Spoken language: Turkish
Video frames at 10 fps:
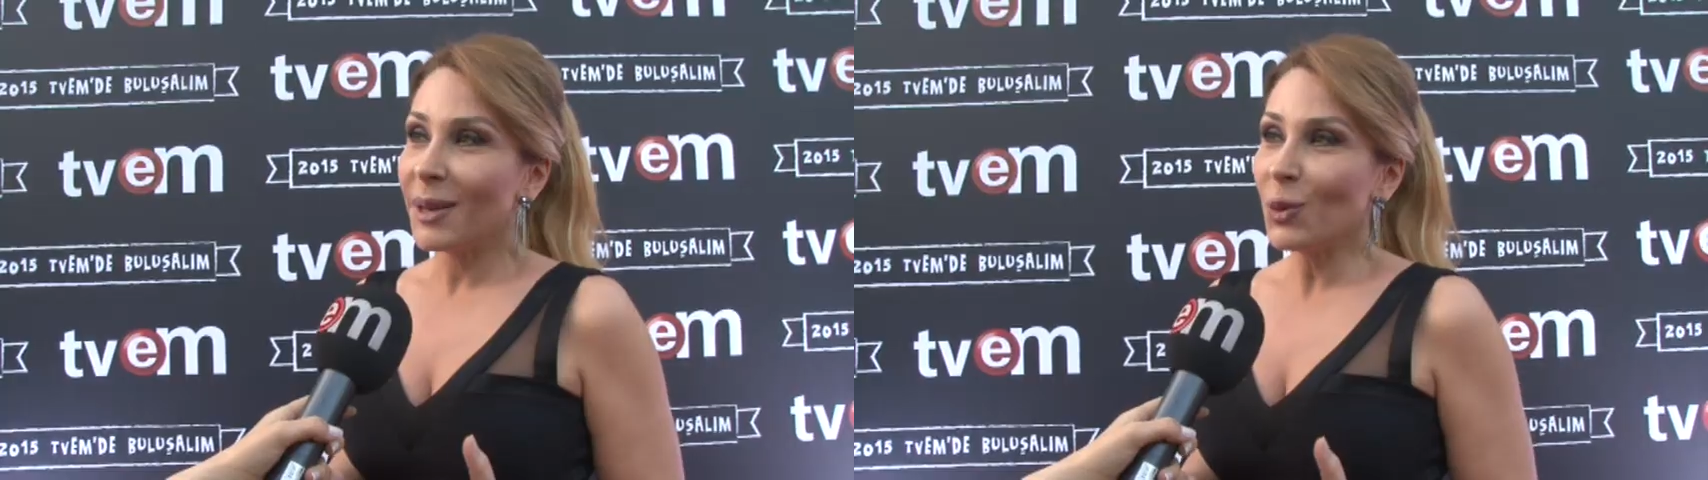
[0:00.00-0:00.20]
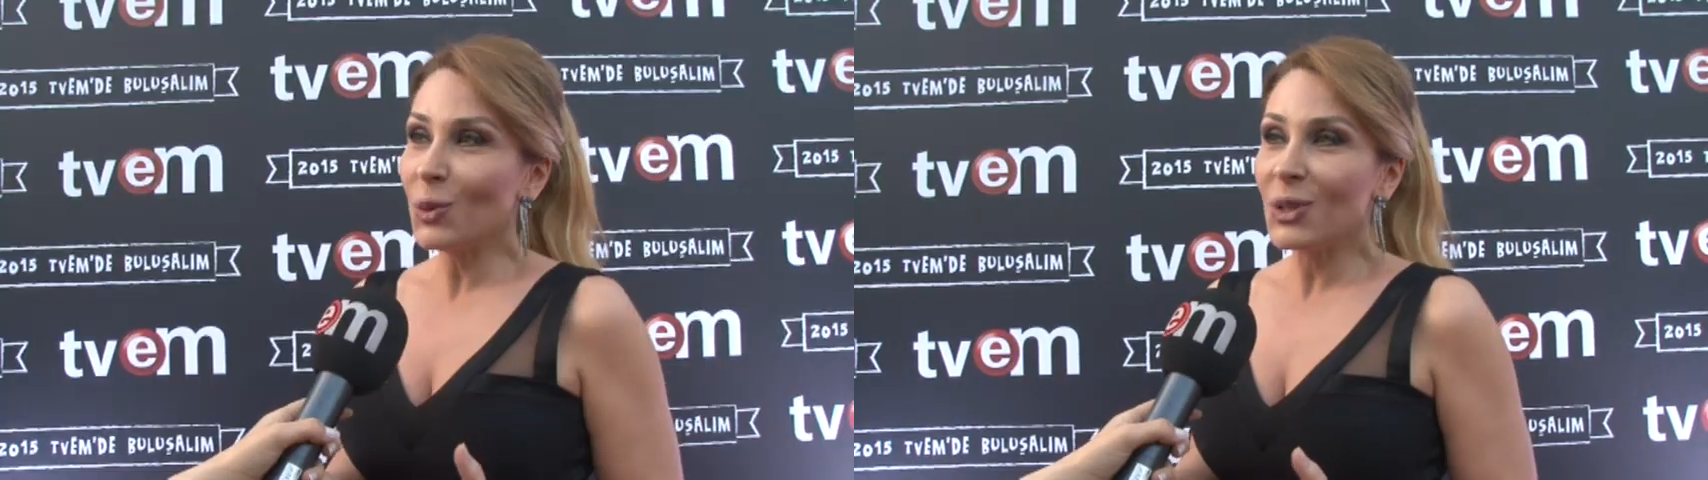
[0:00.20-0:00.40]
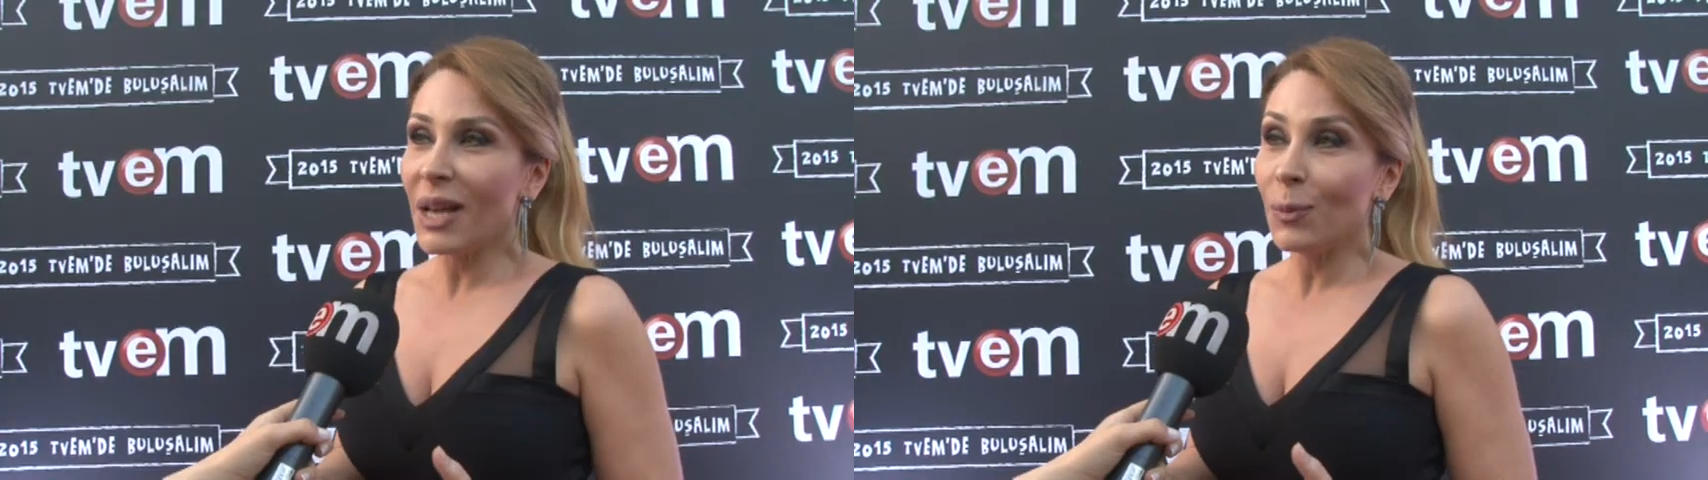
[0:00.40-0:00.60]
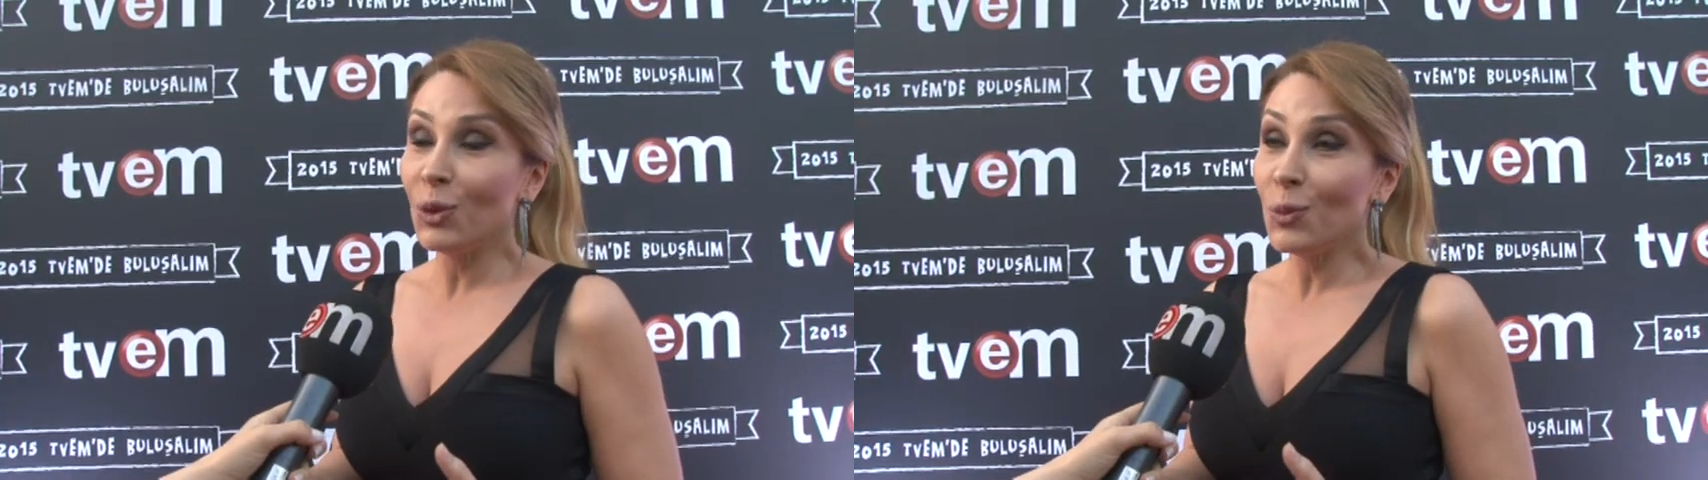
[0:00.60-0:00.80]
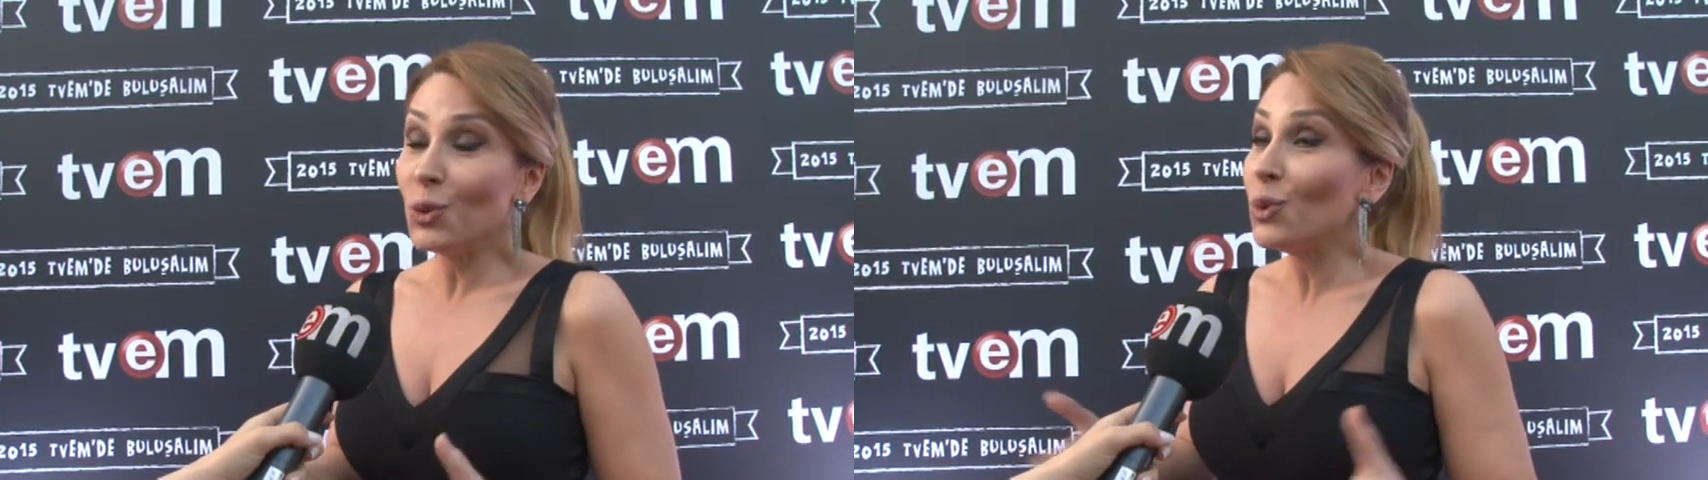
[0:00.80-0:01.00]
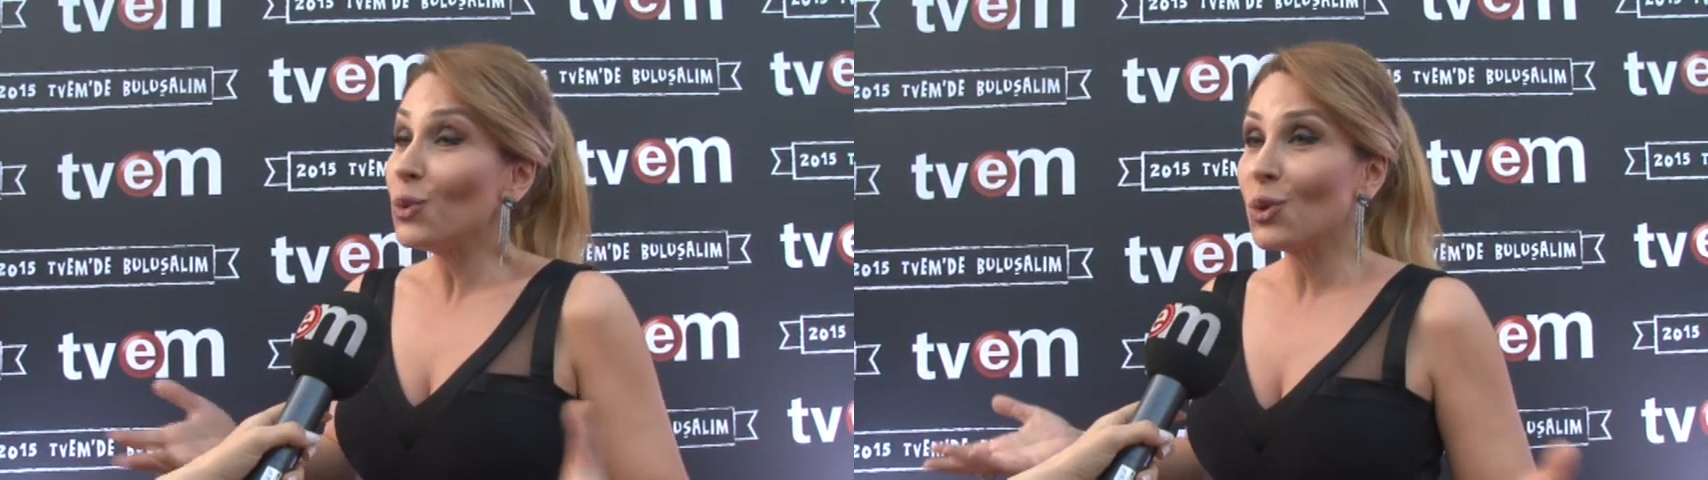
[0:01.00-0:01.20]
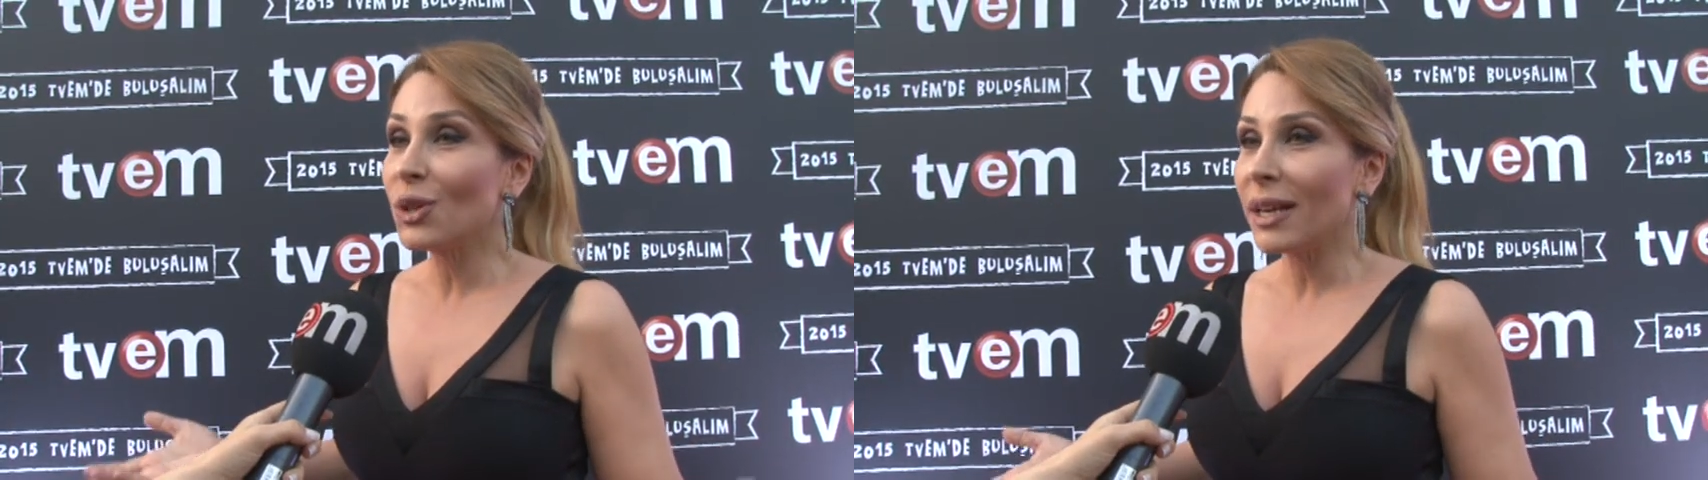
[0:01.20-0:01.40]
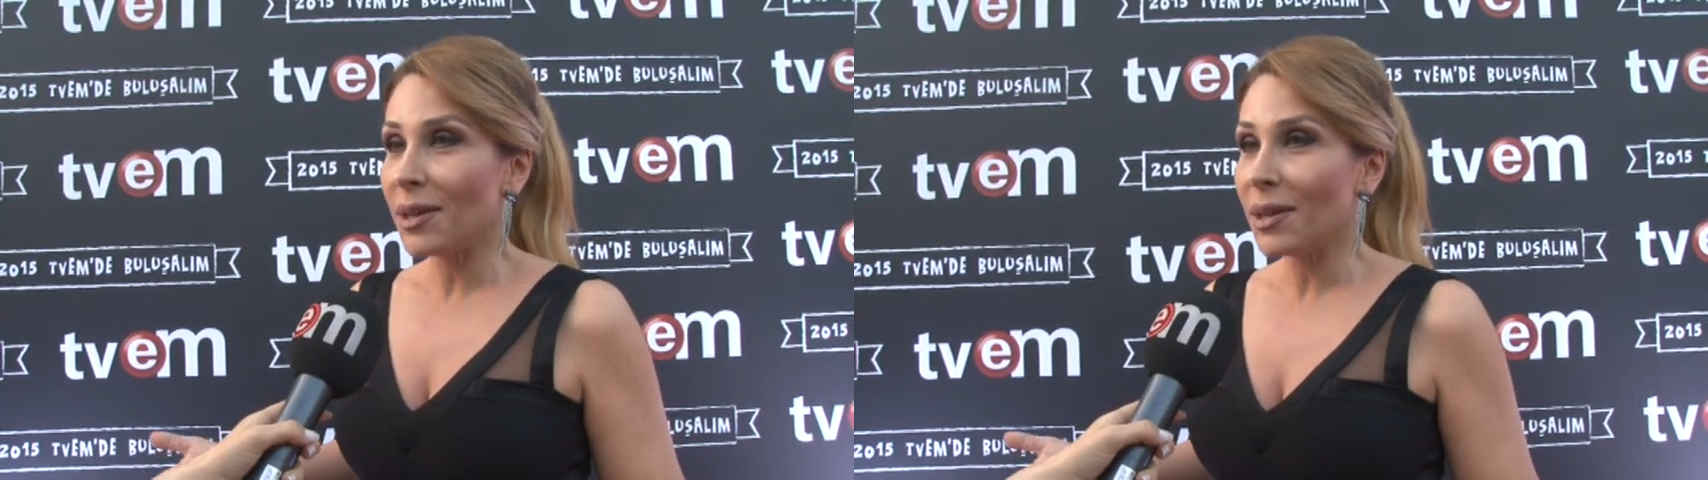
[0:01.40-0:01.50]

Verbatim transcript: E, o yüzden bunu bütün Türkiye